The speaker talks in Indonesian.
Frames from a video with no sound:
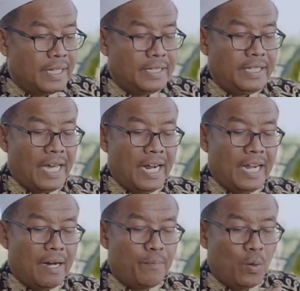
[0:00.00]
jadi yang
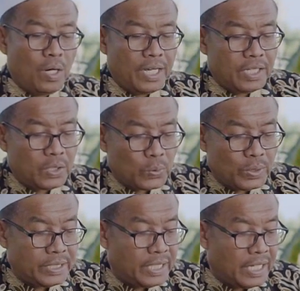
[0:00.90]
nggak boleh
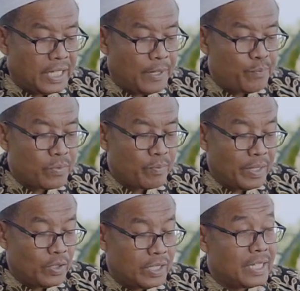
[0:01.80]
itu di sini
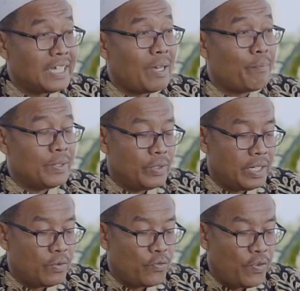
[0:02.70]
menurut kitab bajur
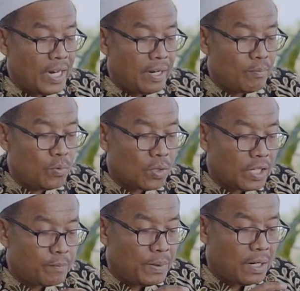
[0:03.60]
ini fal
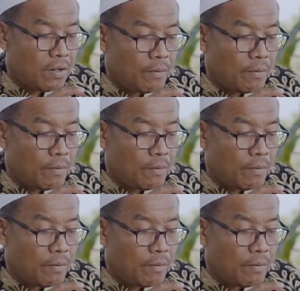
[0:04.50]
murad bil